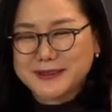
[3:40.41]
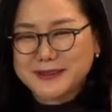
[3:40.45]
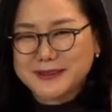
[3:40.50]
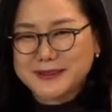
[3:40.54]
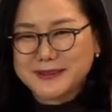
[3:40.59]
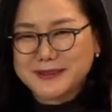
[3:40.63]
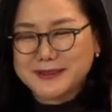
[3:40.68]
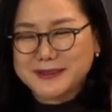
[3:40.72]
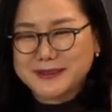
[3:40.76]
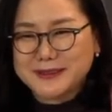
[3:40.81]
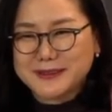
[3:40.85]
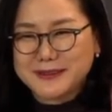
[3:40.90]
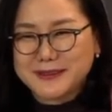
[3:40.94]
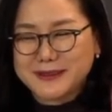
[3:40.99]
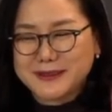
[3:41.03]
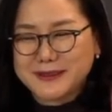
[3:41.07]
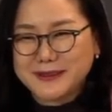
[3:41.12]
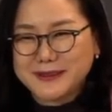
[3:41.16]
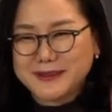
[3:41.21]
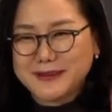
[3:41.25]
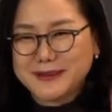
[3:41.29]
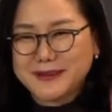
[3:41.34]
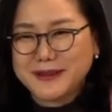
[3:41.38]
그
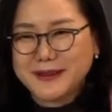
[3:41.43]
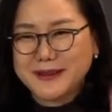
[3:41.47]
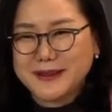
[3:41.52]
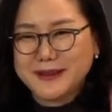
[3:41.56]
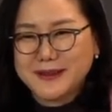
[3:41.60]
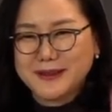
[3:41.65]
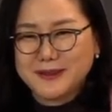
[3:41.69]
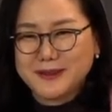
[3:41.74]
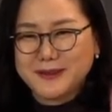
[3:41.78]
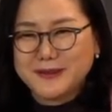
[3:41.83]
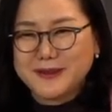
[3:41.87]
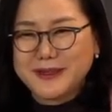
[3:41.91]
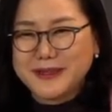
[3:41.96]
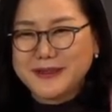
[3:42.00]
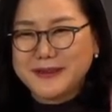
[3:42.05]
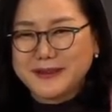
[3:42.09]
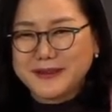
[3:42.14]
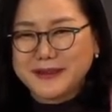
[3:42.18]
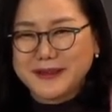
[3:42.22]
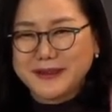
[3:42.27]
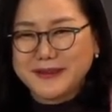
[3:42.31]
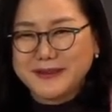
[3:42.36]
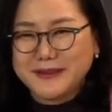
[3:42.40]
되게
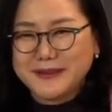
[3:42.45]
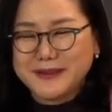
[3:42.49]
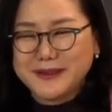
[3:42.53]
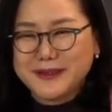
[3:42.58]
놀랬는데요.